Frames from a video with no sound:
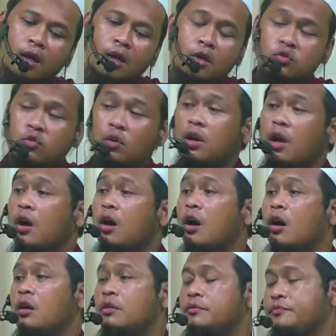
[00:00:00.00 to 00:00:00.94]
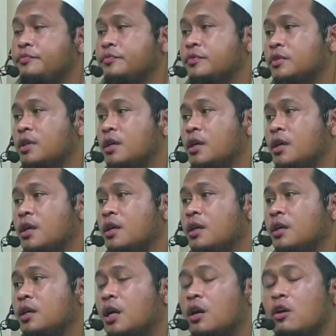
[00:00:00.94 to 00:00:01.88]
Sodokoh.
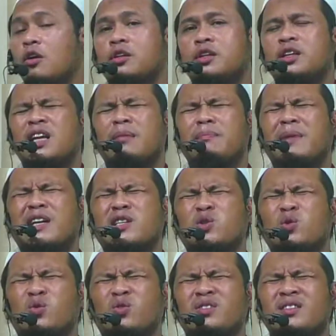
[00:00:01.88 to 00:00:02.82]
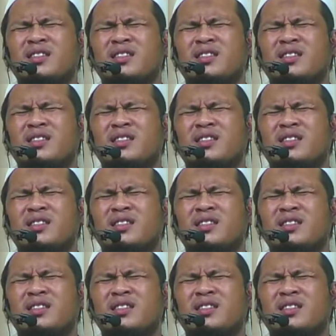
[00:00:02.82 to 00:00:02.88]
Ya kalau tidak masuk